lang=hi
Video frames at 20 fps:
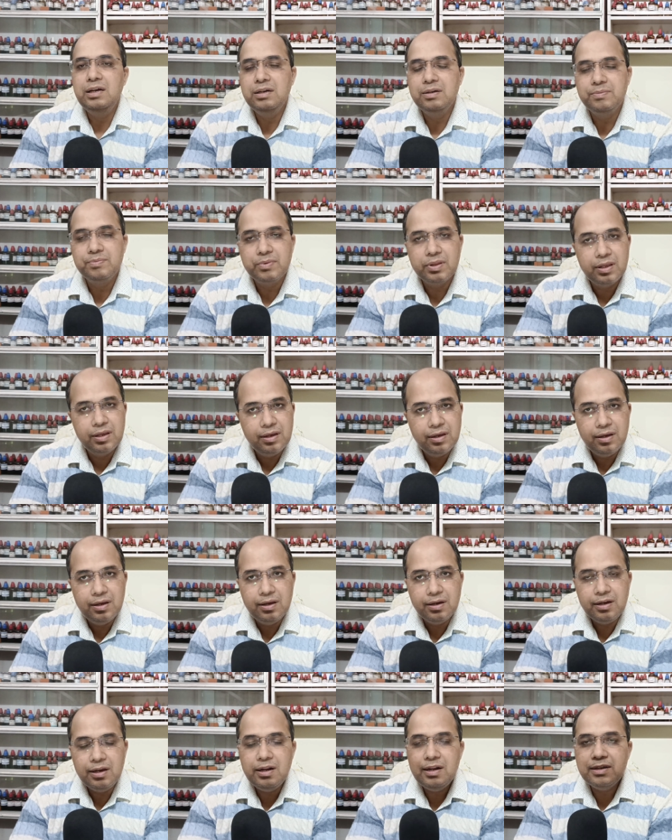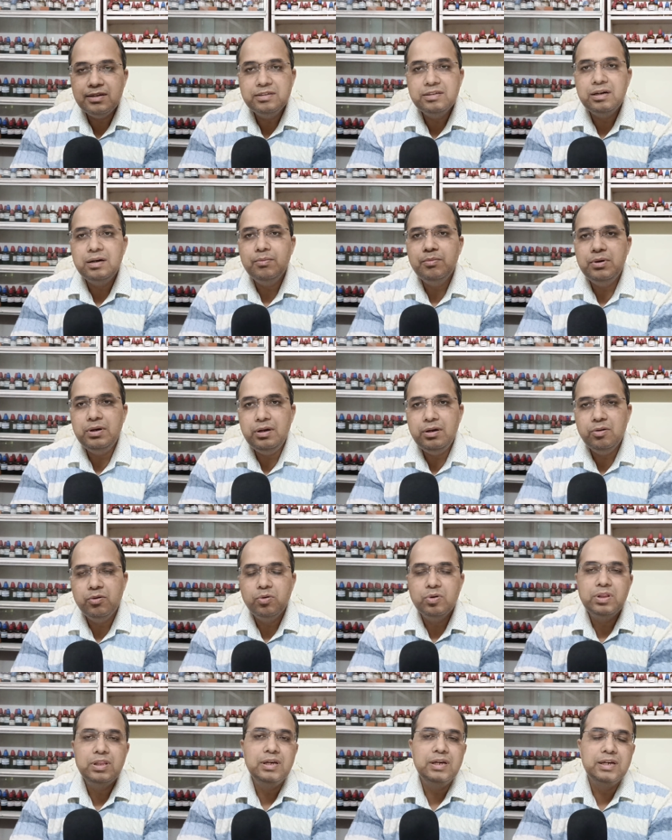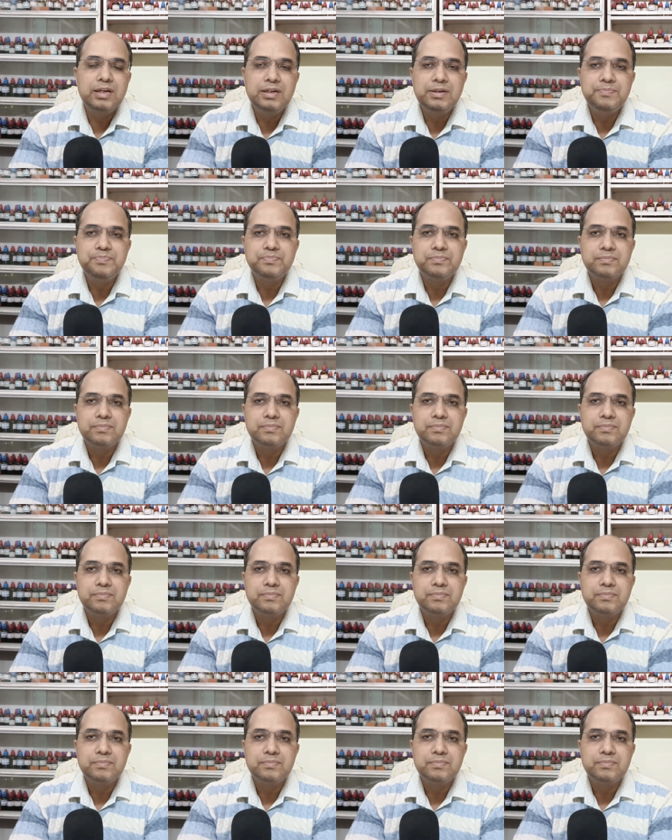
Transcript: है के लक्षण भी होते हैं